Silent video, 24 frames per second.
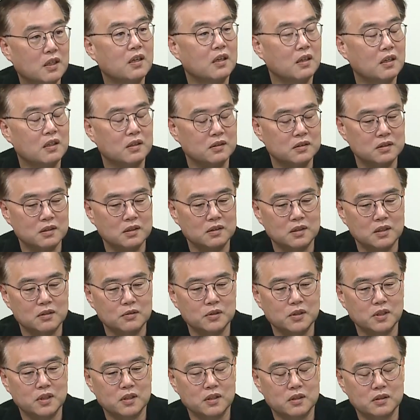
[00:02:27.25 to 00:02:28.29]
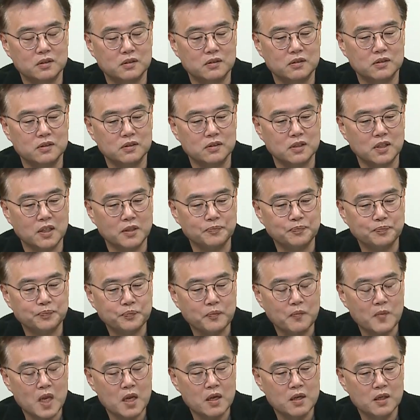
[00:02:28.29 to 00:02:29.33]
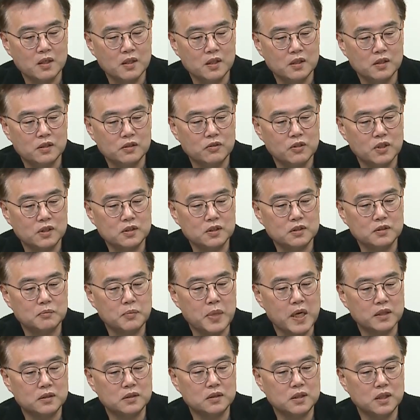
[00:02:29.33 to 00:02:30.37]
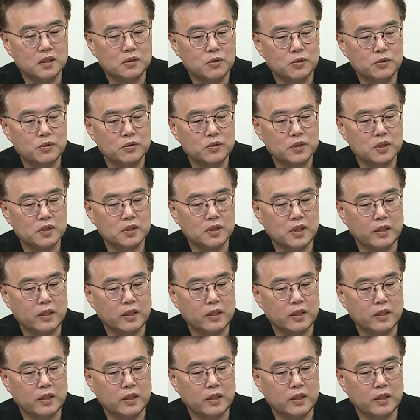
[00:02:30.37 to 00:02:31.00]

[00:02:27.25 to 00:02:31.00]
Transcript: 예, 네, 친하다고 네. 얘기를 들었는데 여하튼 바이든 대통령이